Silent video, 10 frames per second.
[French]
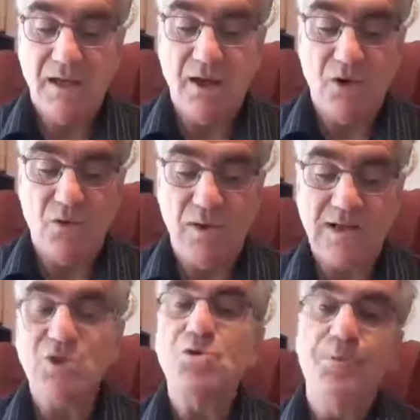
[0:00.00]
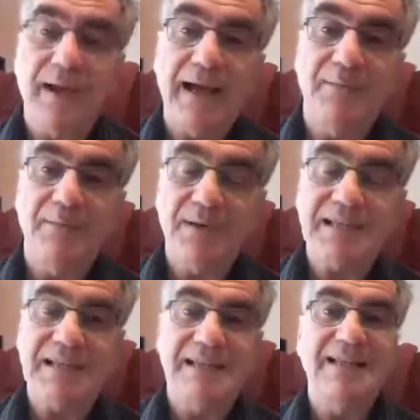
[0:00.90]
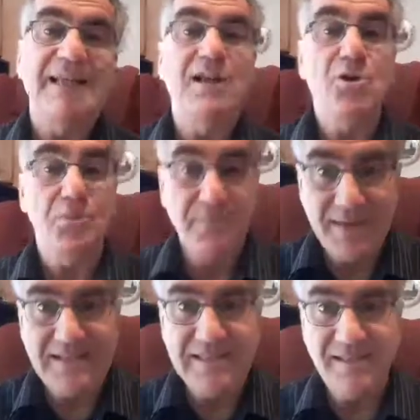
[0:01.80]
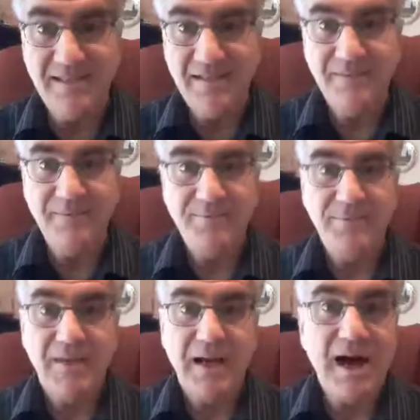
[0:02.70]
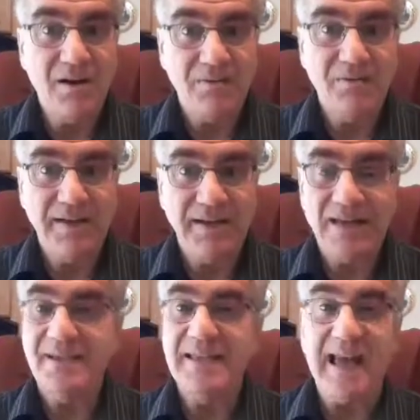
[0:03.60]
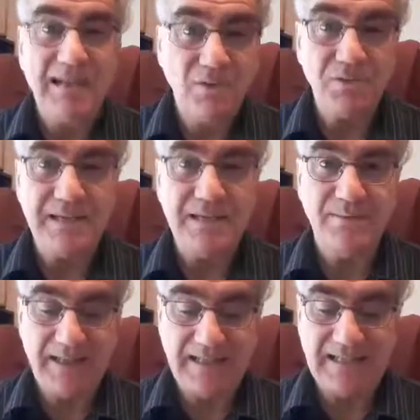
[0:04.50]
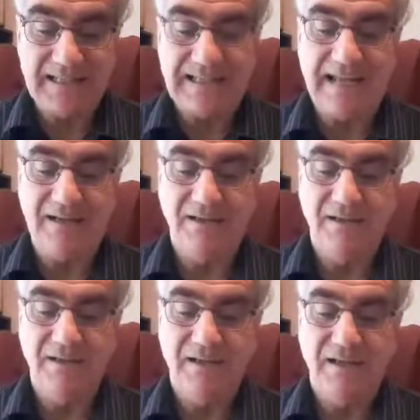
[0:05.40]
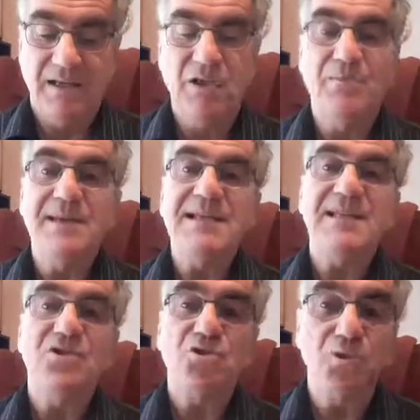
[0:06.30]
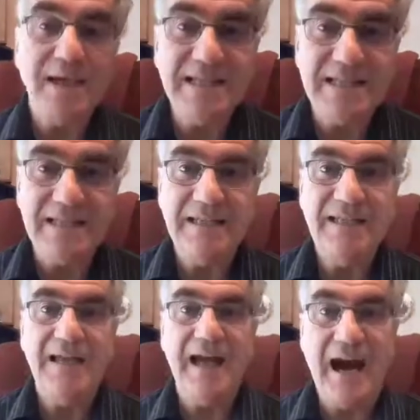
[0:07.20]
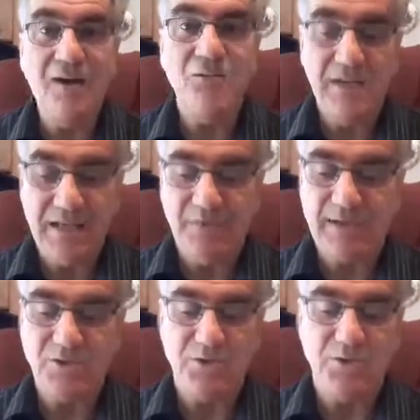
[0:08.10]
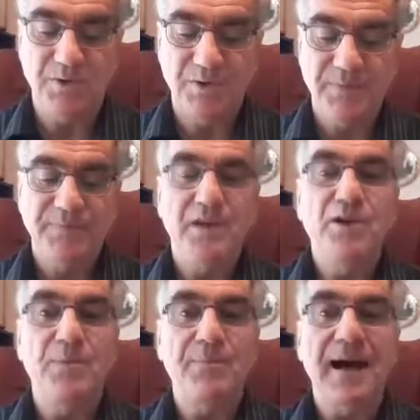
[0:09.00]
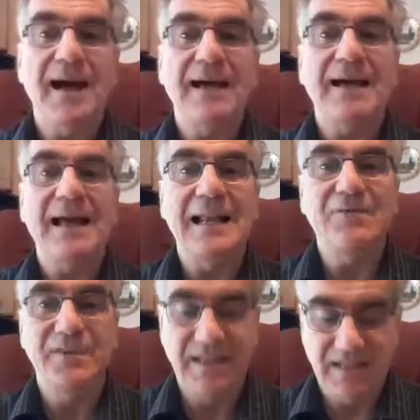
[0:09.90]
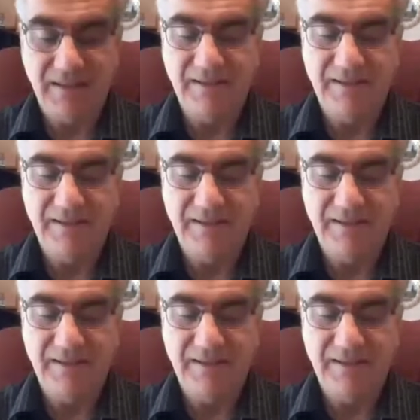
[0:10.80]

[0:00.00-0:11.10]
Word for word: un roi suprême parce qu'il était le Messie, enfin, qui avait été annoncé pendant des siècles, le Messie choisi et envoyé par Dieu, le Père, allait venir.